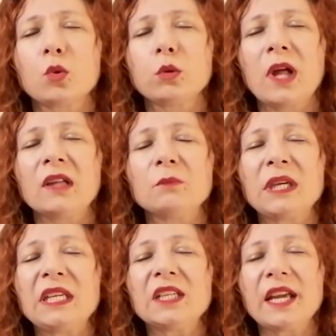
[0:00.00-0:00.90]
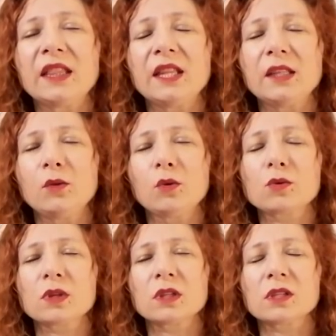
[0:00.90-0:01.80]
kullanmayı
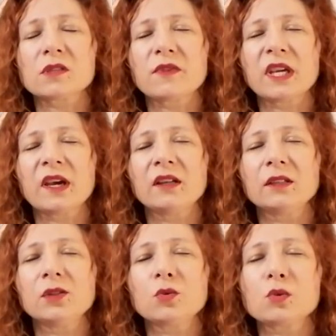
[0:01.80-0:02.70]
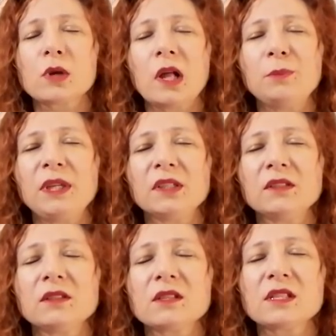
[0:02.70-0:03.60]
reddediyorsanız ve kendi ruhsal
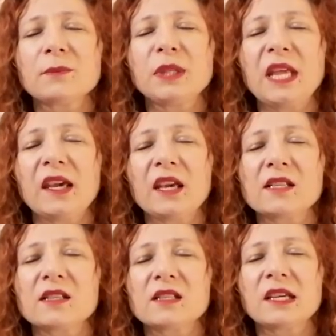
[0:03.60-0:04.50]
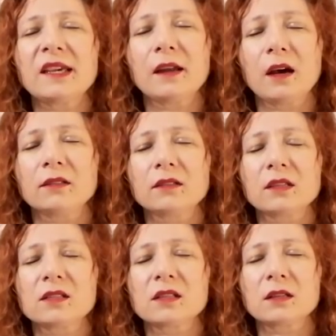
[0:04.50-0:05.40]
planınızda bir dengesizlik
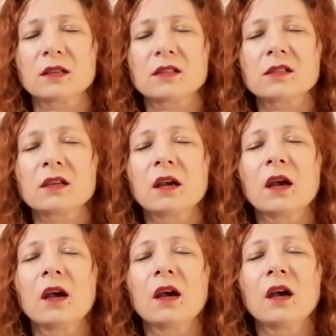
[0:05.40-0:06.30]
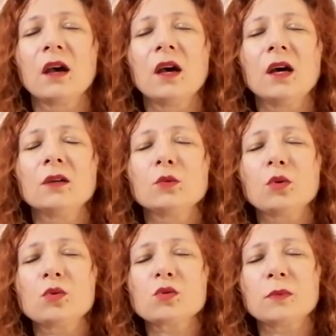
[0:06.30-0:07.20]
yarattıysanız,
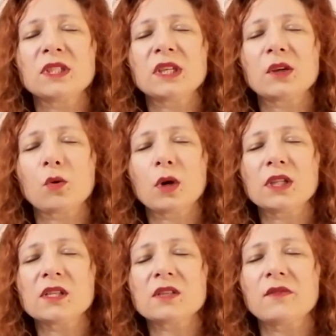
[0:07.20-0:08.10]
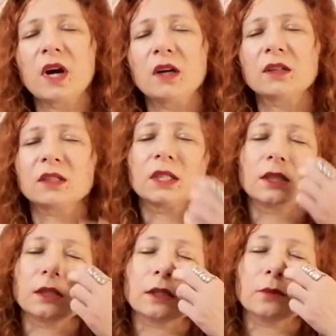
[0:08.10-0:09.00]
Turus Mate Gökadası
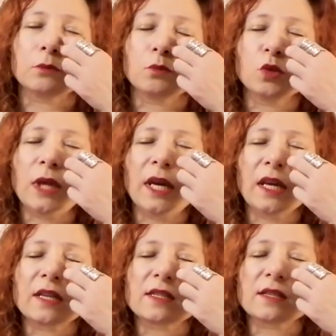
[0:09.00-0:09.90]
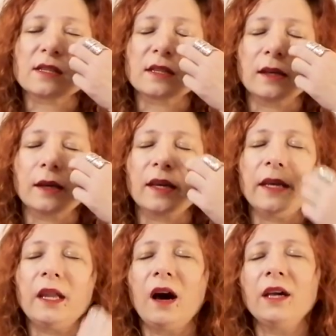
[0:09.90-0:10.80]
varlıklarının bu dengesizliği
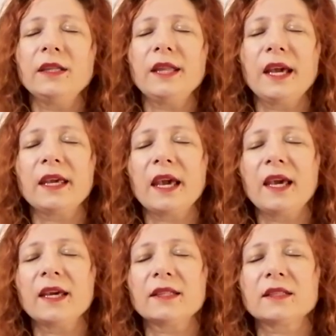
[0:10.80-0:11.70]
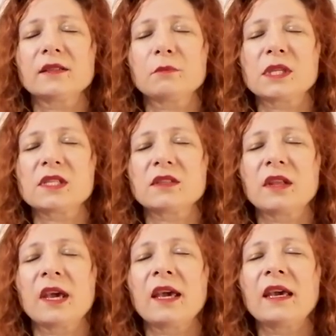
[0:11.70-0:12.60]
ilahi dengeye
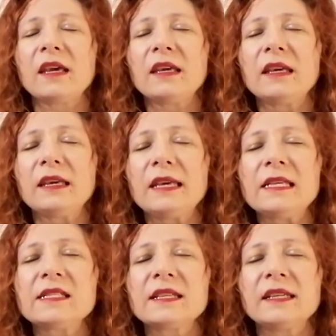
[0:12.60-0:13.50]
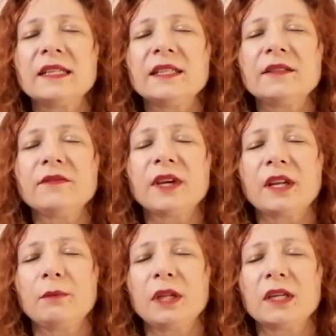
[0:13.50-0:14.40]
getirmesine izin
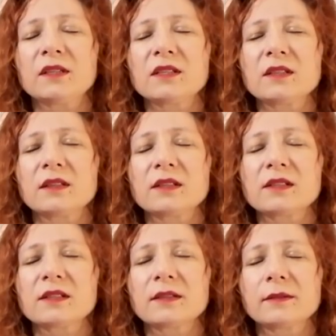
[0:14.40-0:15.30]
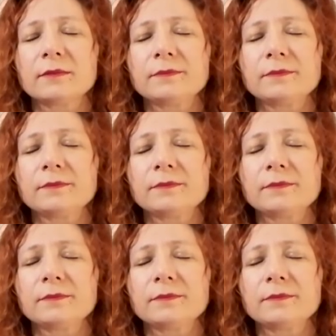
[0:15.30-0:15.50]
verebilirsiniz.